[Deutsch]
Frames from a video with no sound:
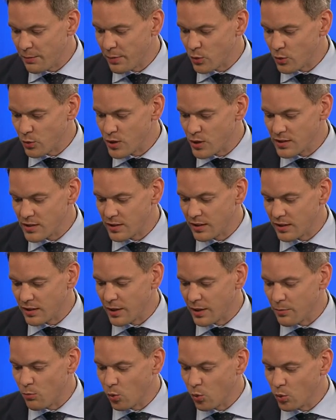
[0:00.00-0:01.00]
bei uns erst in
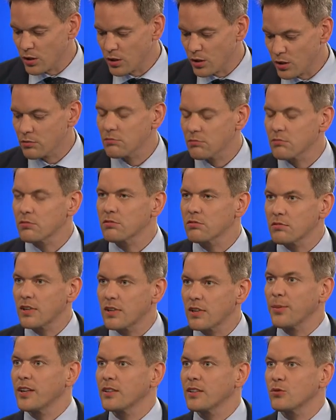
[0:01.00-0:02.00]
einem Monat. Und
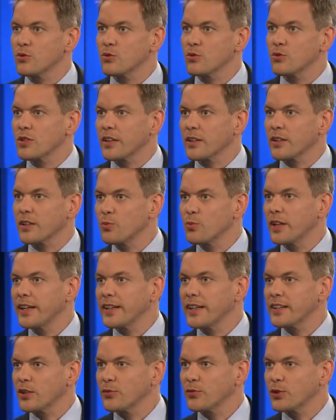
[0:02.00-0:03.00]
dabei hat Österreich
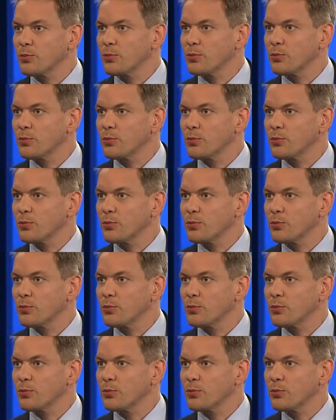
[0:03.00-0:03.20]
umgelegt auf die